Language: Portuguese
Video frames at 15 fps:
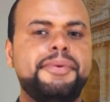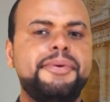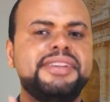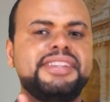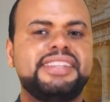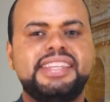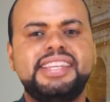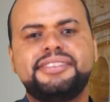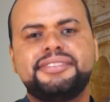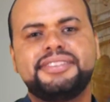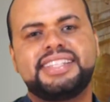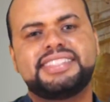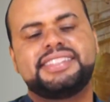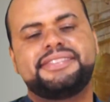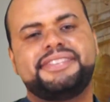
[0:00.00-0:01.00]

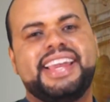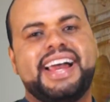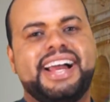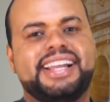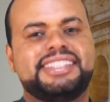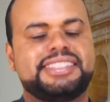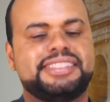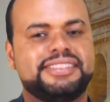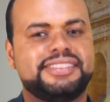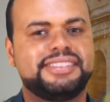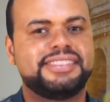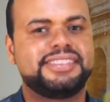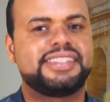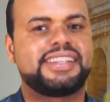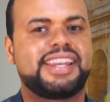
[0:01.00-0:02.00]
bonito nessa viagem.
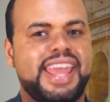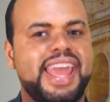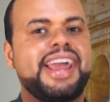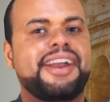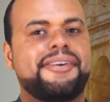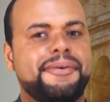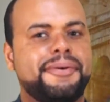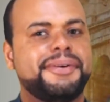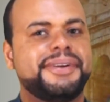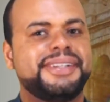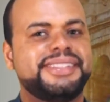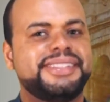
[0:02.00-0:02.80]
Ecco.